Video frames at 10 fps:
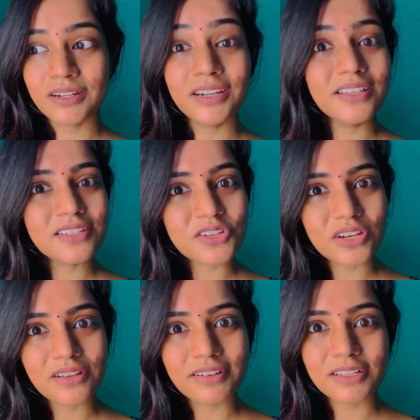ரீடிங்
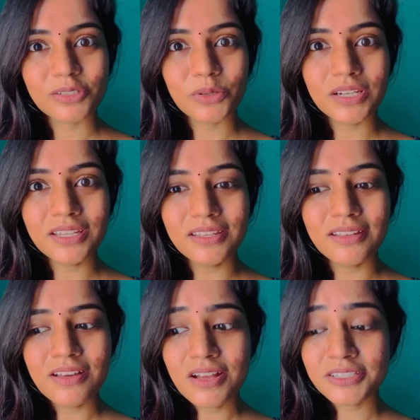செஷன்லாம் வர சொல்லி
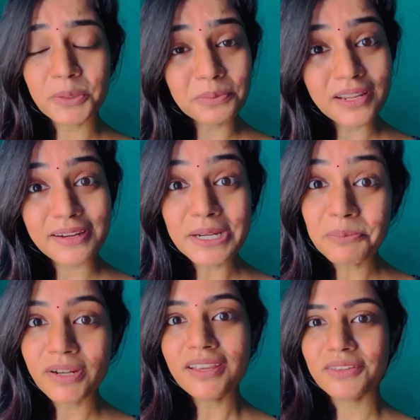ஸ்கிரிப்டில் ரீட்
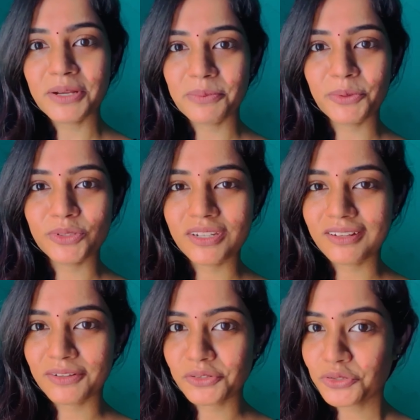பண்ணி அதுக்கப்புறம் வந்து நாங்கள்